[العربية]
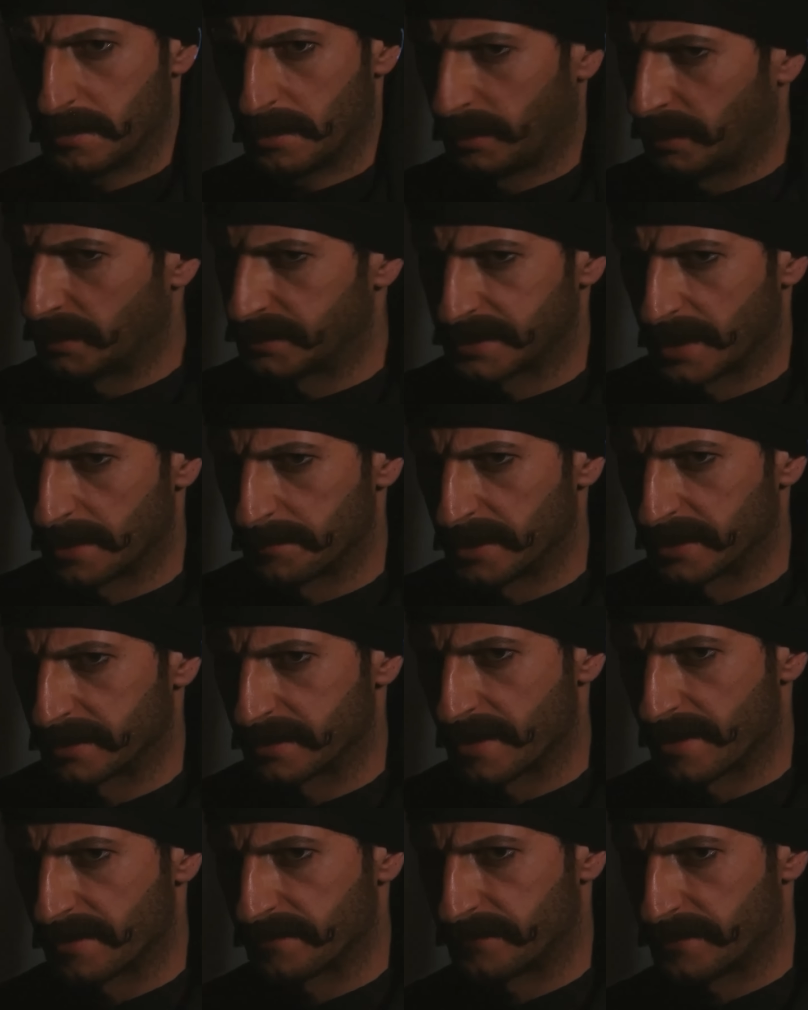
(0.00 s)
الله
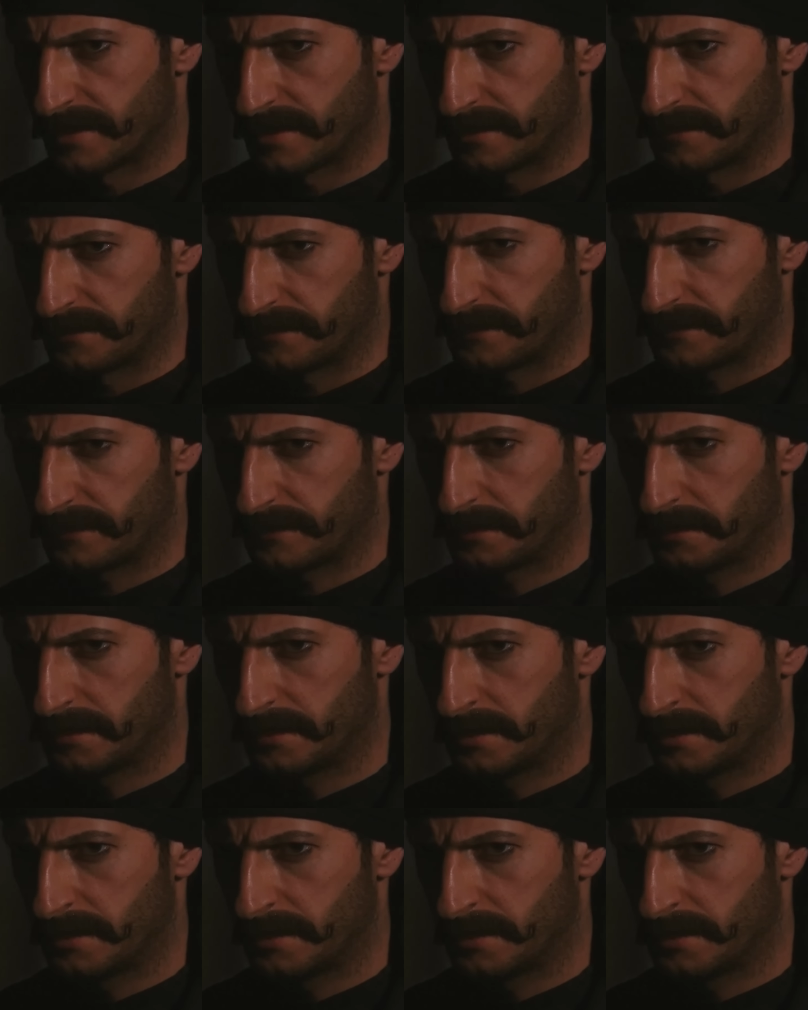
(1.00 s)
يسامحك يا عفاف